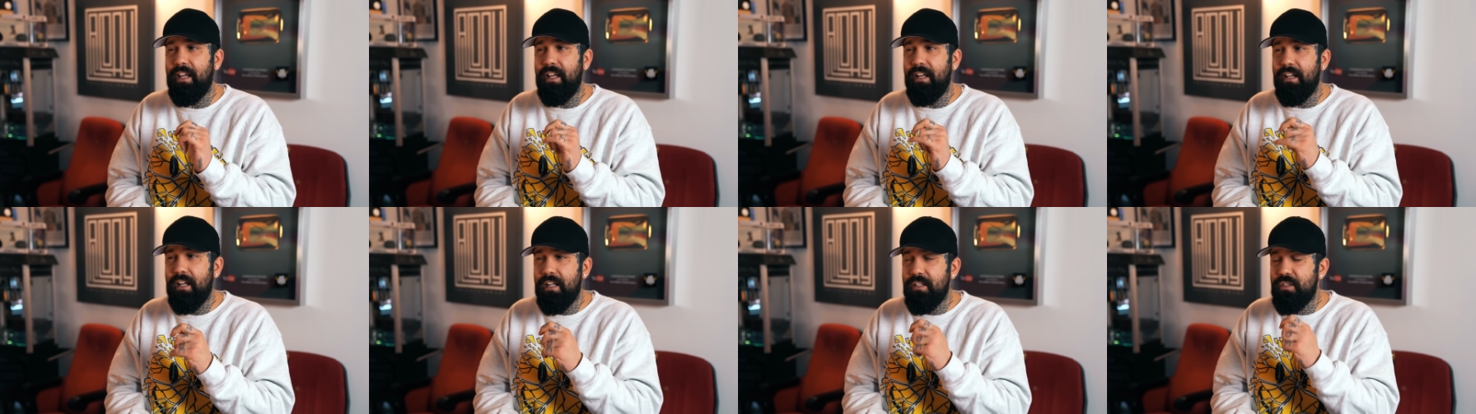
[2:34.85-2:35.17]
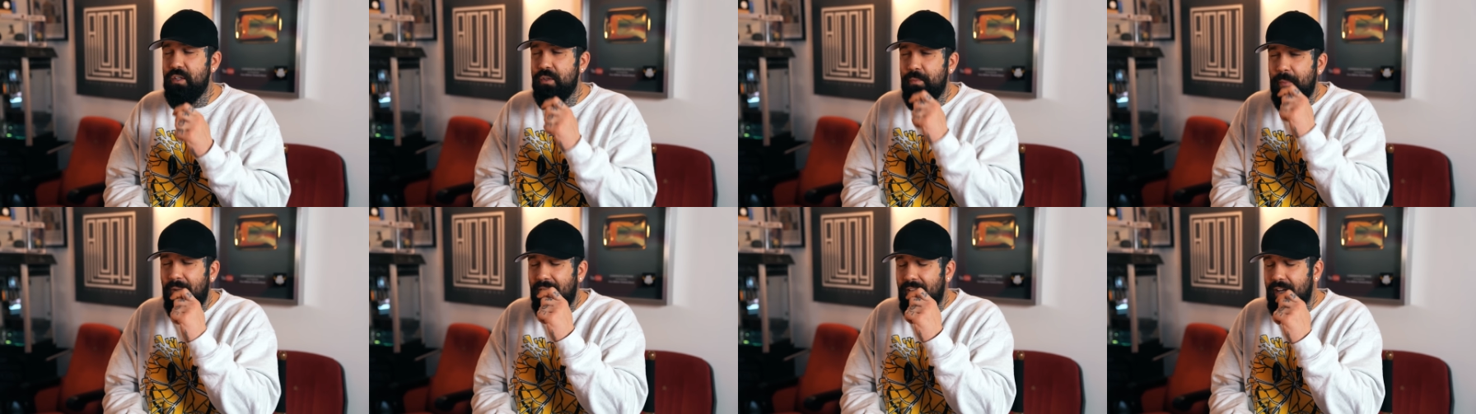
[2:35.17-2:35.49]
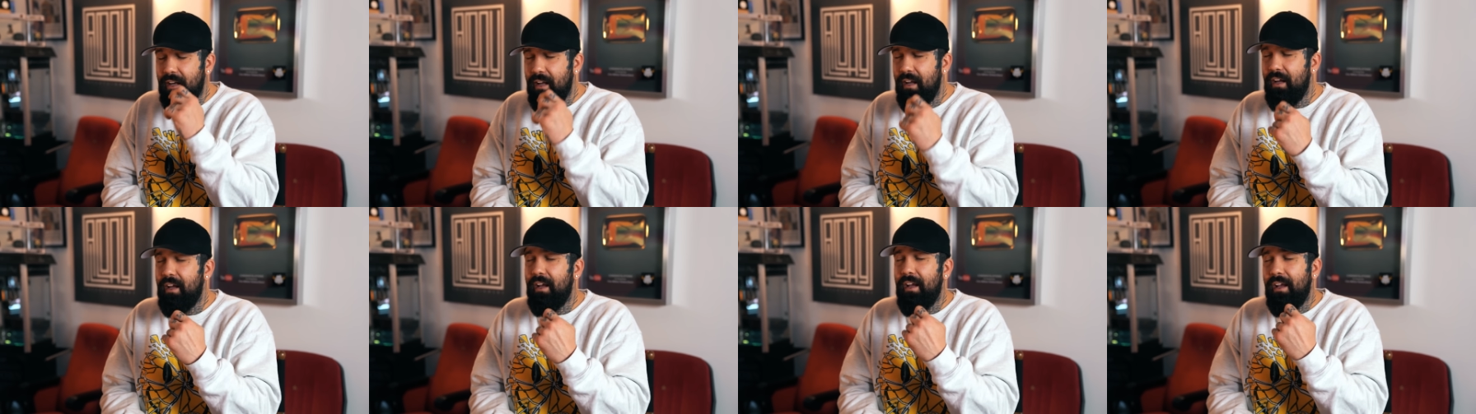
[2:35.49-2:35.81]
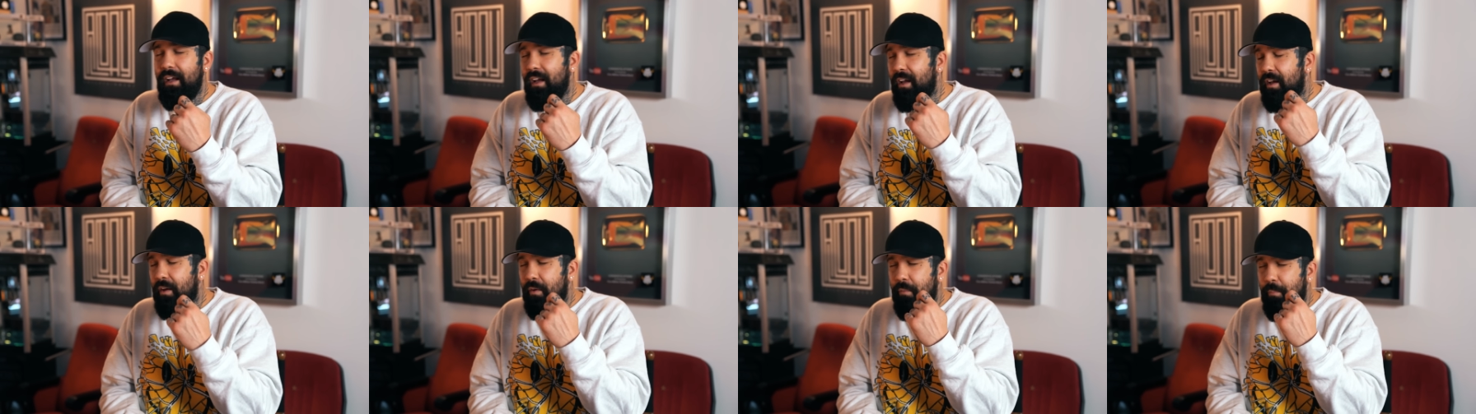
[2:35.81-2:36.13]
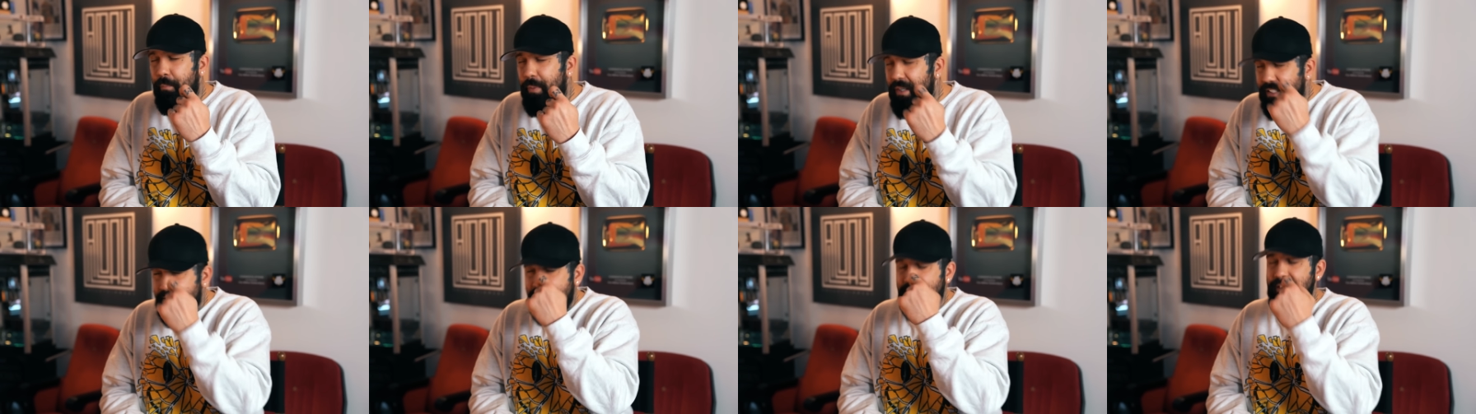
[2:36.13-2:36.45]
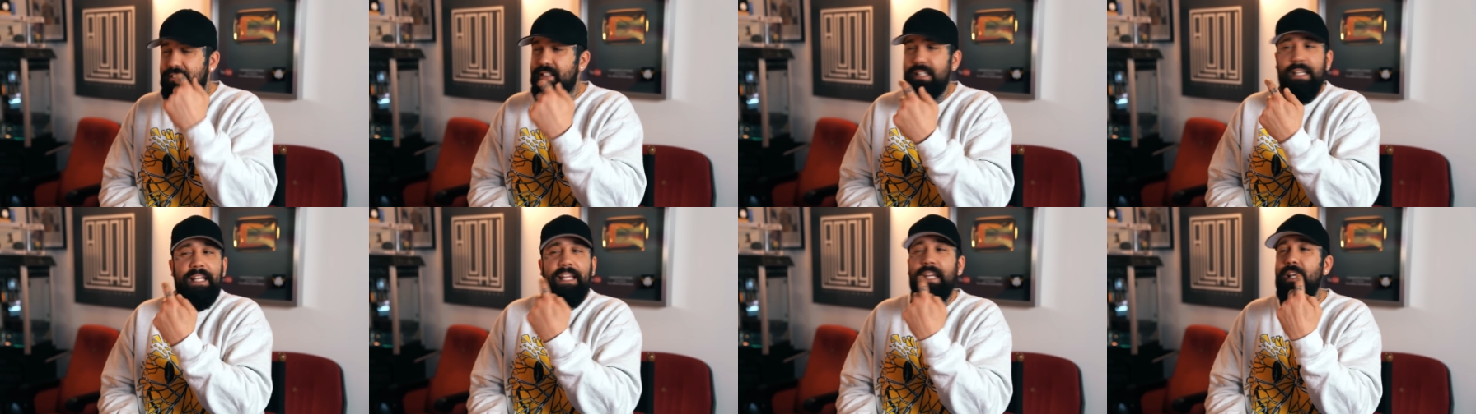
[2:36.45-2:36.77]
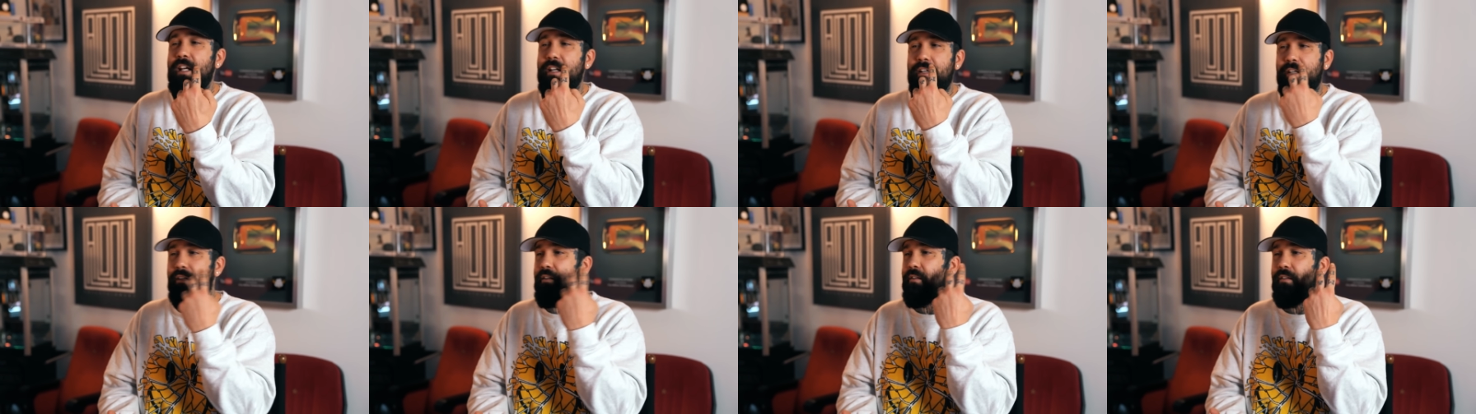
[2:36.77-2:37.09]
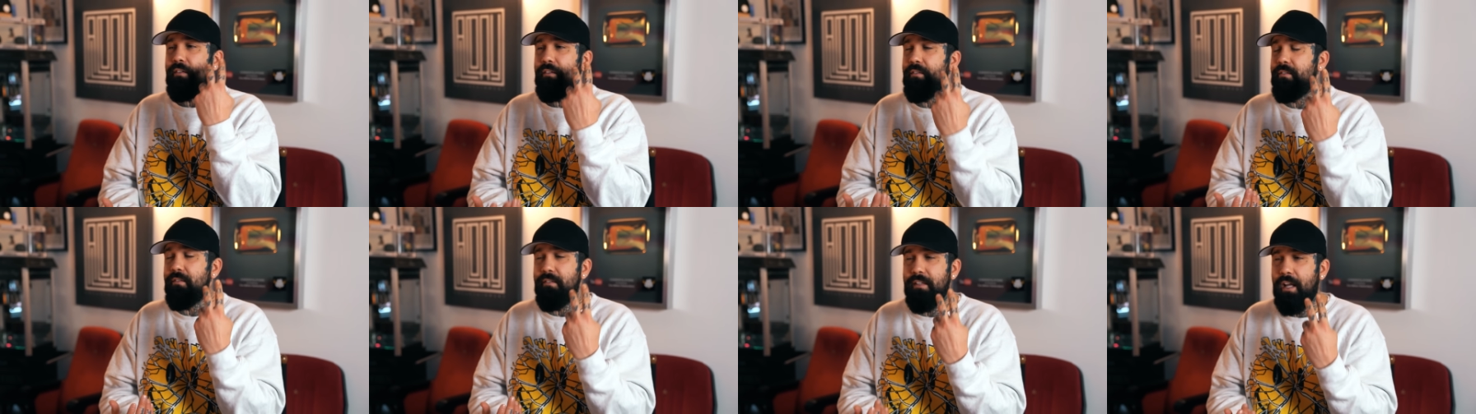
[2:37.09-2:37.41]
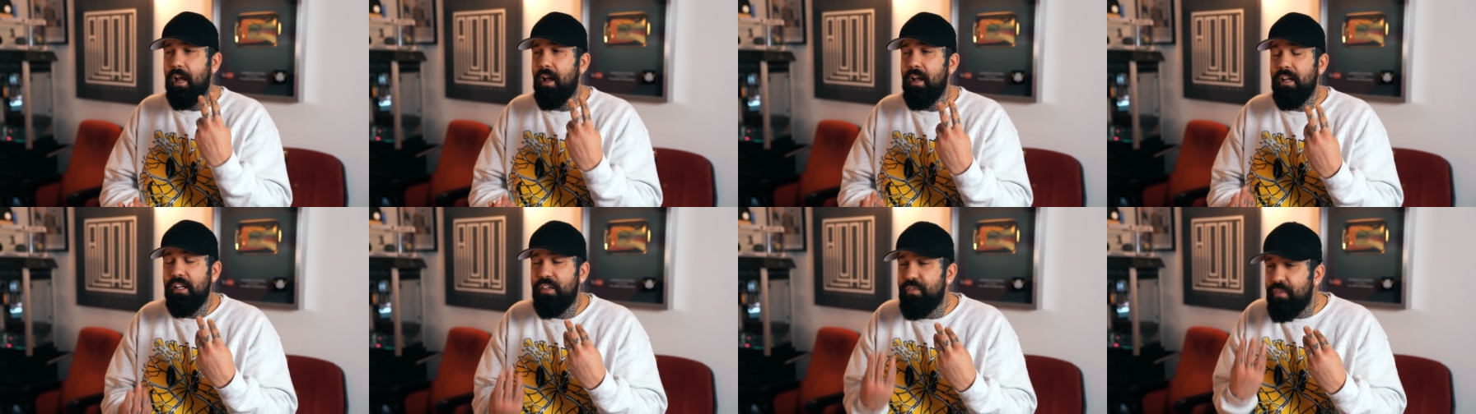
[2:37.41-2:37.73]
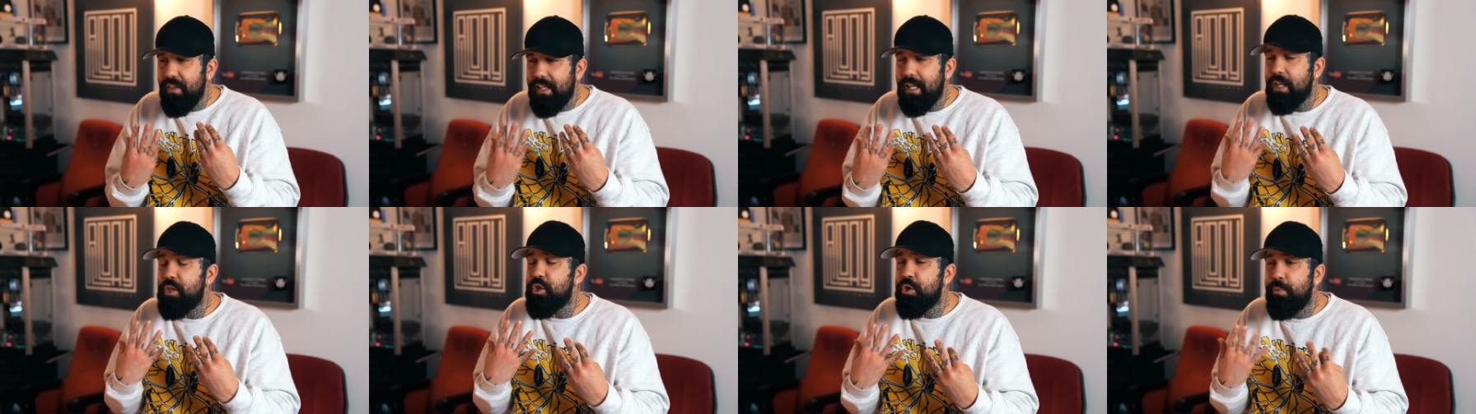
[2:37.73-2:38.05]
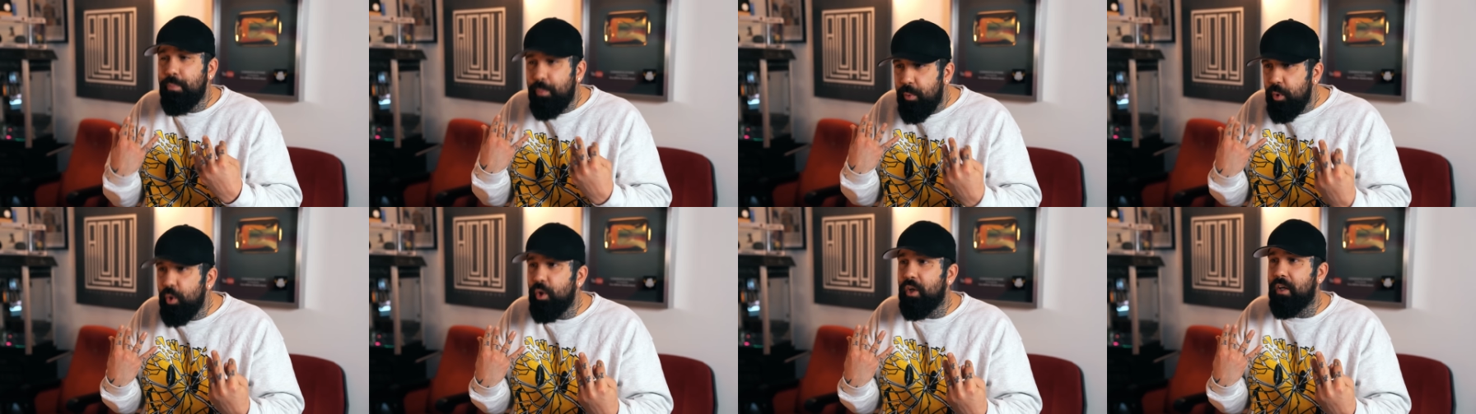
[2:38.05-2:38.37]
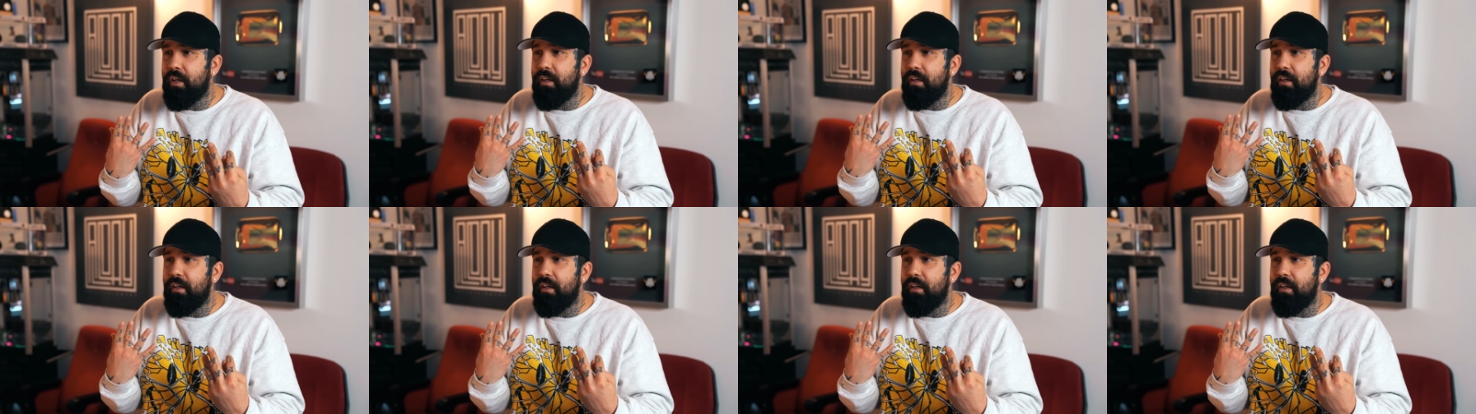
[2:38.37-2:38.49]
Also ich meine, bis ins Hirn. Ja, ich will das spüren.